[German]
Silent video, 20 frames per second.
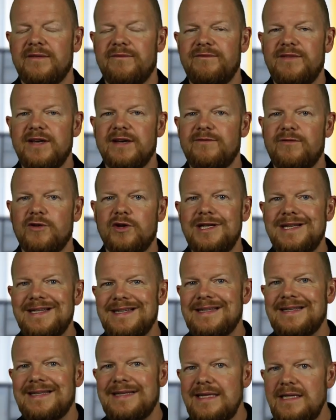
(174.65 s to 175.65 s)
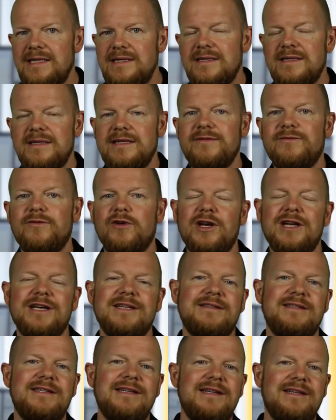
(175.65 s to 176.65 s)
wir wollen nicht die
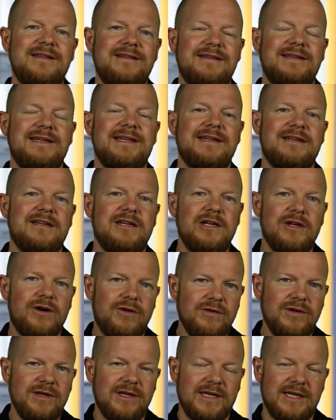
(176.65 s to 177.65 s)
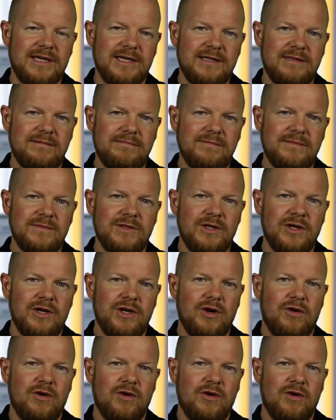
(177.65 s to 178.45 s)
Volatilität long gehen.